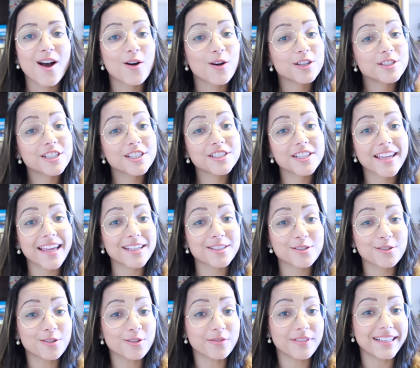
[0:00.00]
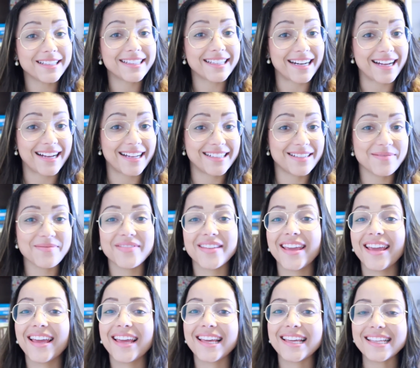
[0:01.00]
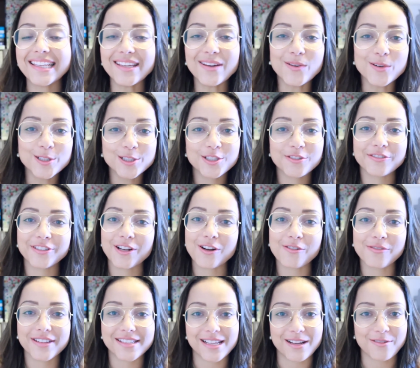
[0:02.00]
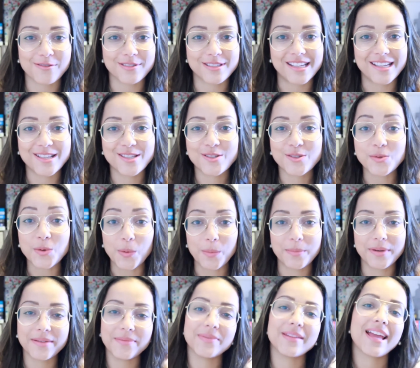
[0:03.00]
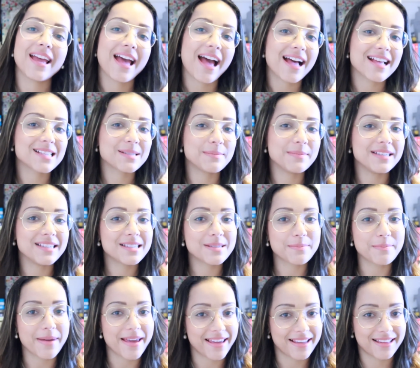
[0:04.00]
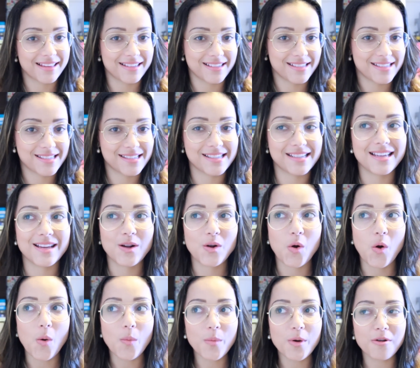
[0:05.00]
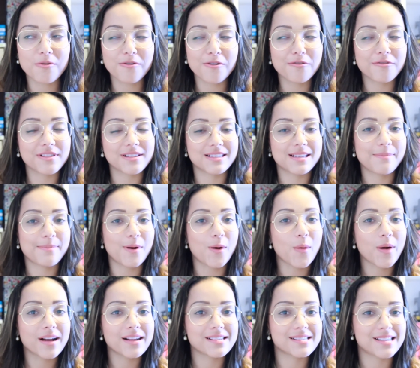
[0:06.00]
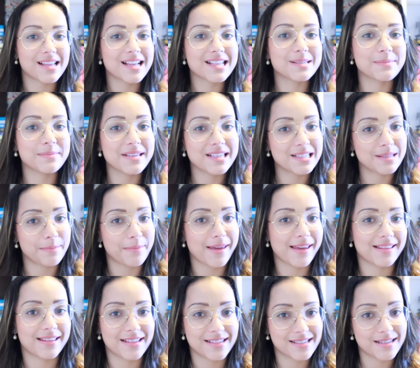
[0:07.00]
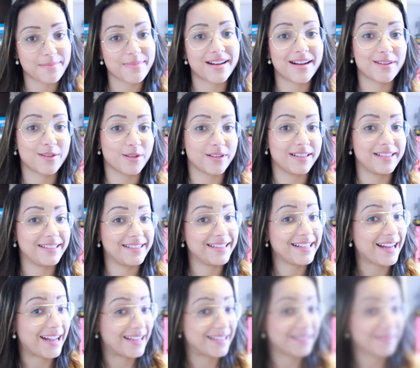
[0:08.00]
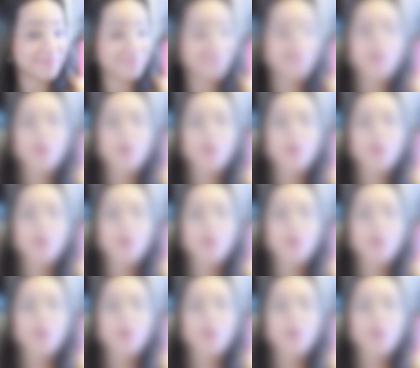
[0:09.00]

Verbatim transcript: Oi gente, aqui é a Ju Nuvem Literária e hoje eu vim conversar com vocês sobre as minhas metas e como eu vou fazer para alcançar as minhas metas da Maratona Literária.